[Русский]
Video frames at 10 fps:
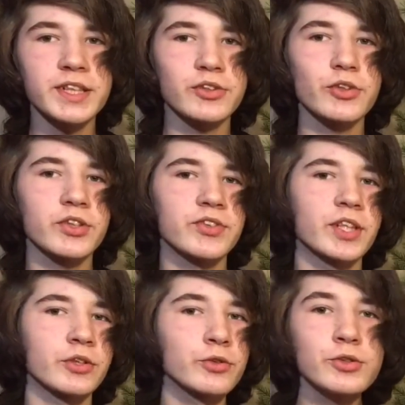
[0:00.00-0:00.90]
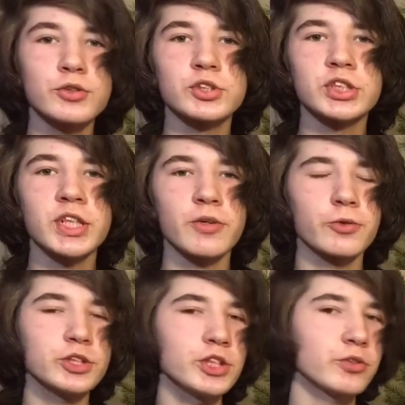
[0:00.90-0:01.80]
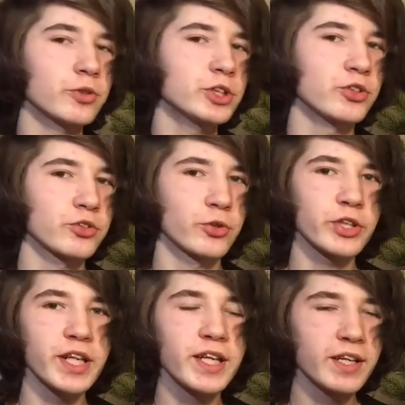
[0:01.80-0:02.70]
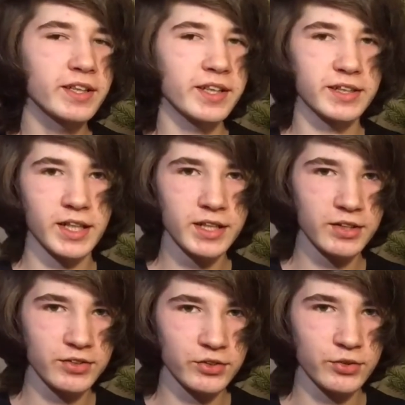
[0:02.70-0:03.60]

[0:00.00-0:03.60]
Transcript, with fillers: который стартует уже очень-очень скоро на канале Инсон